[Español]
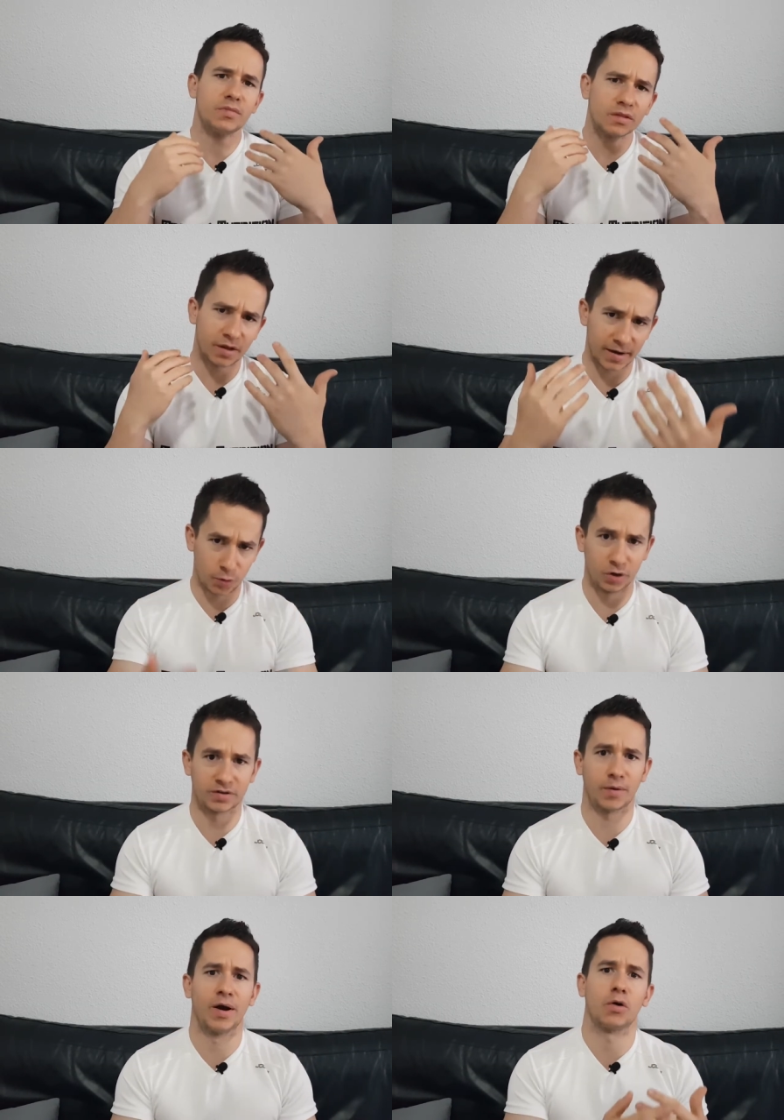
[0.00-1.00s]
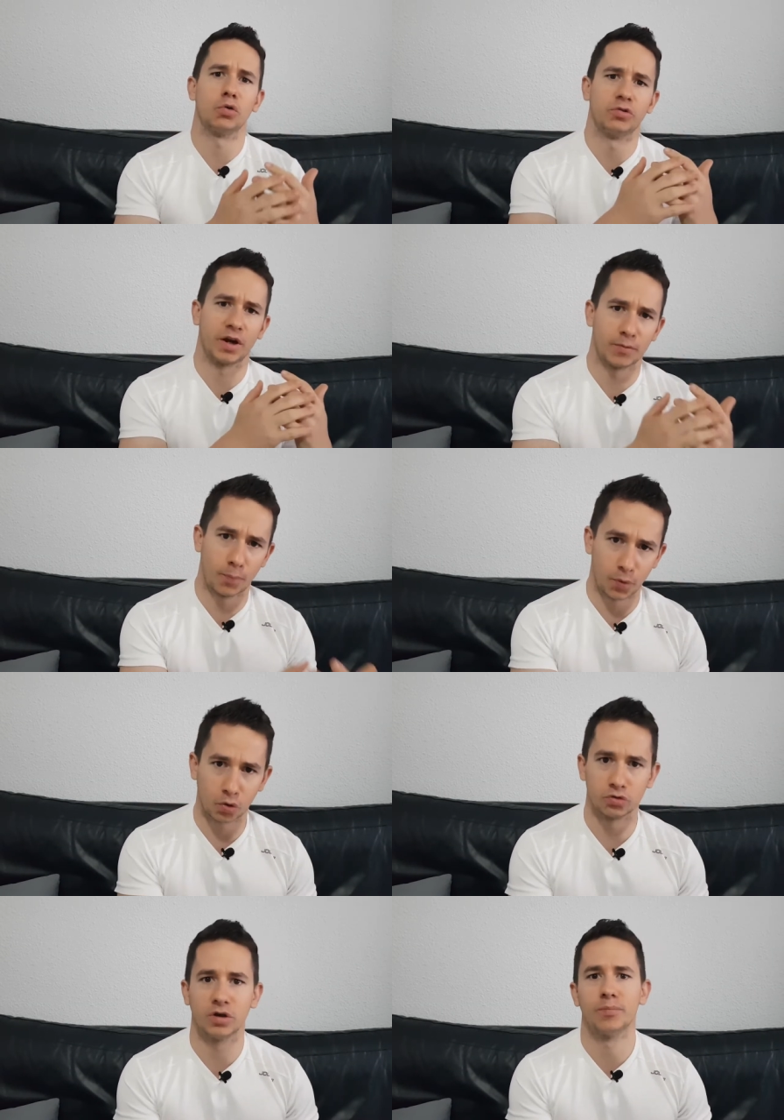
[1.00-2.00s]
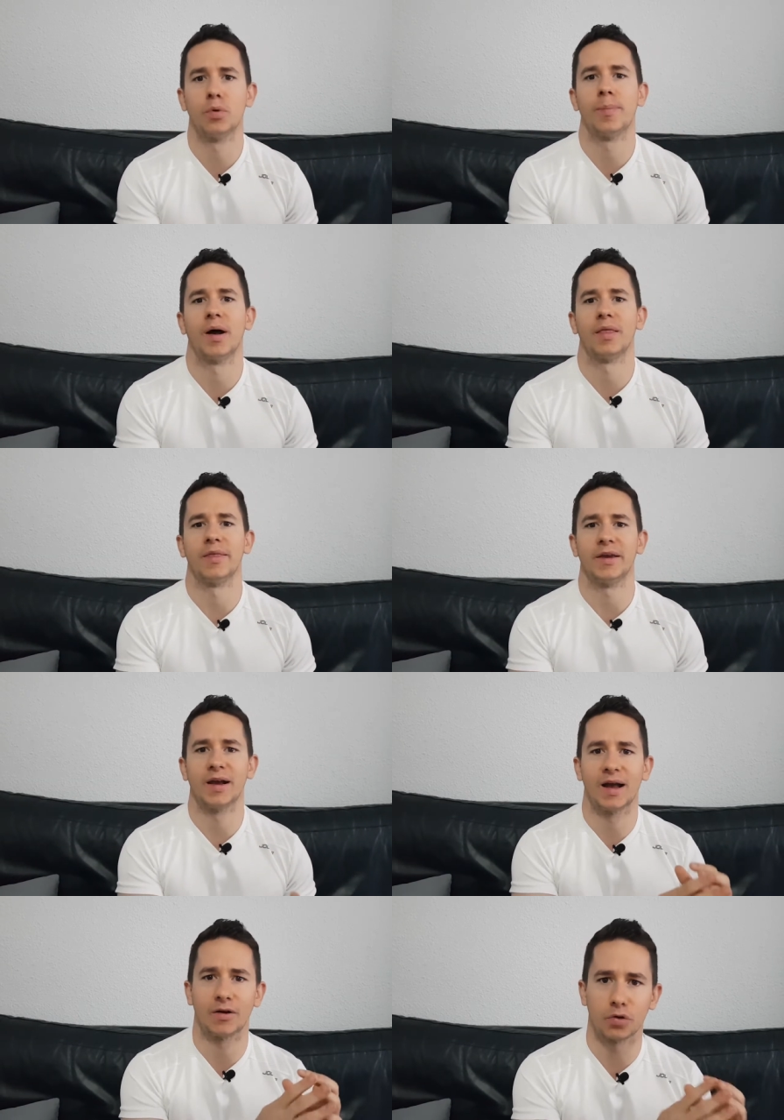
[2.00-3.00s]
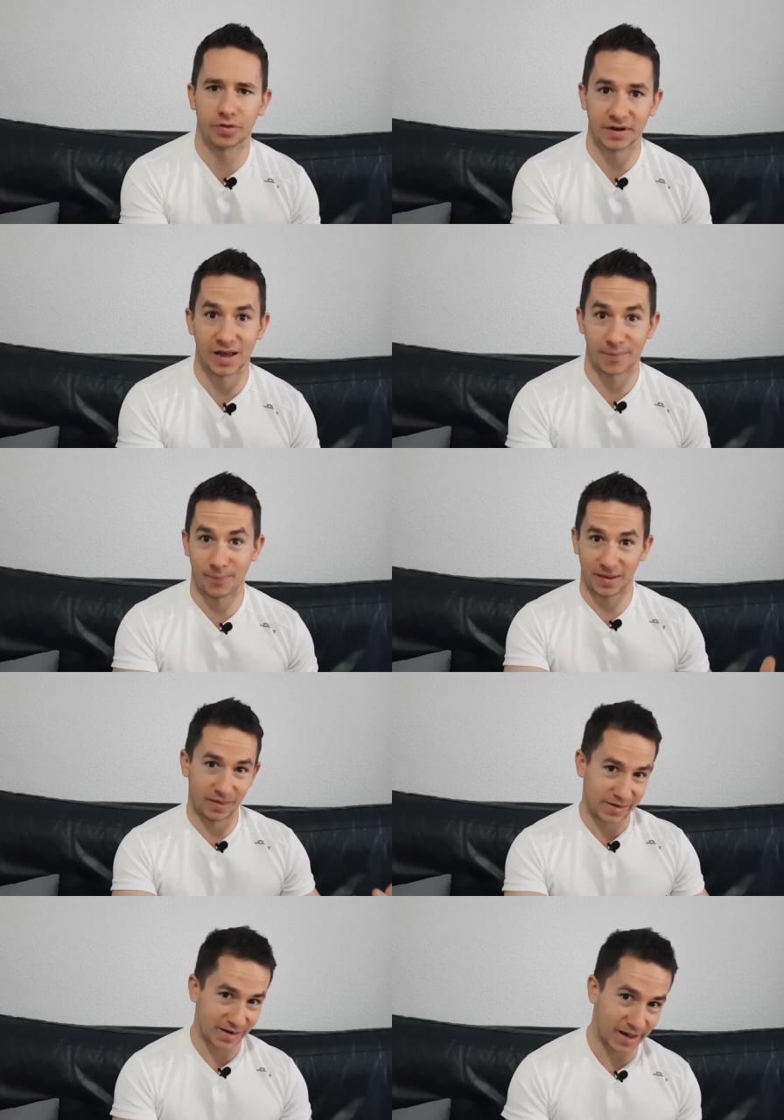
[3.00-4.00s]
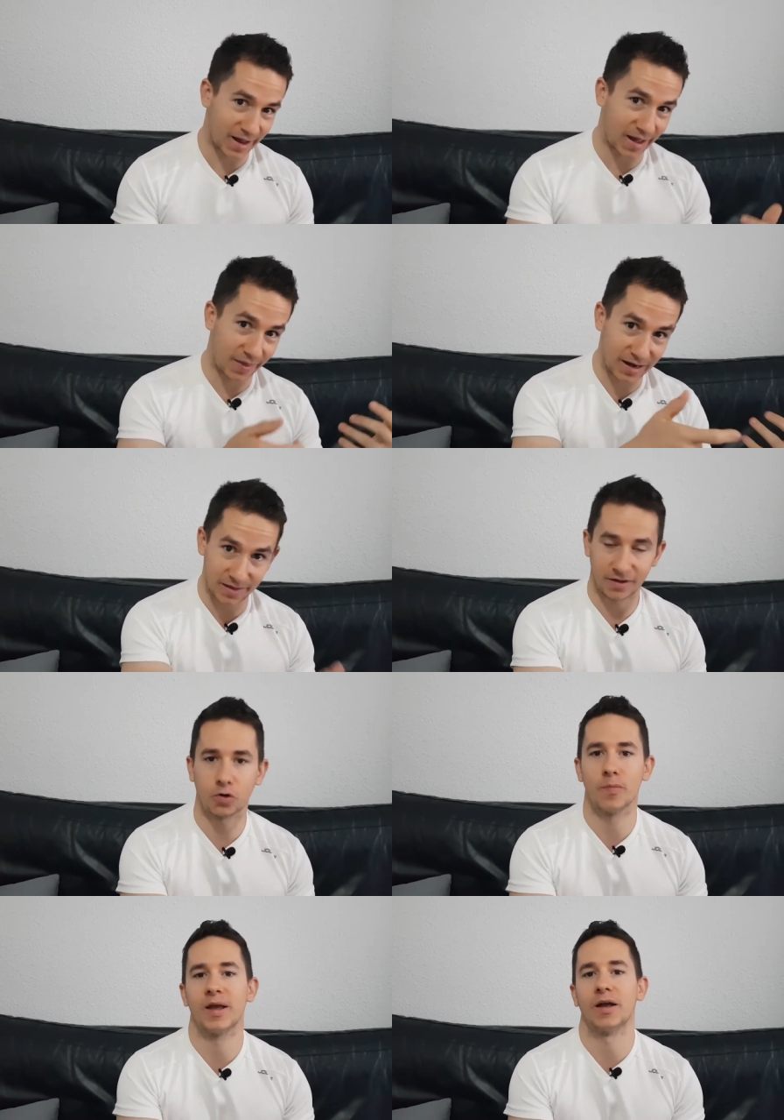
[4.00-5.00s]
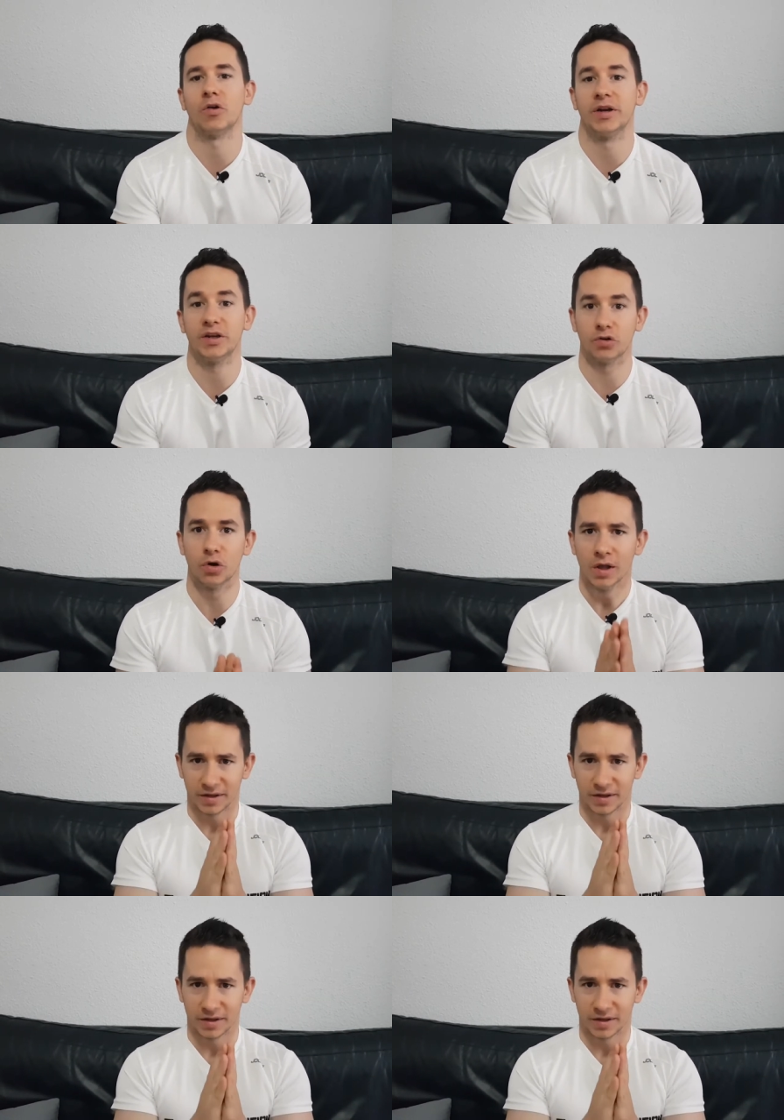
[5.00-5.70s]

tenemos el trabajo, tenemos poco tiempo para dedicar a cocinar, para dedicar a darle de comer a los niños.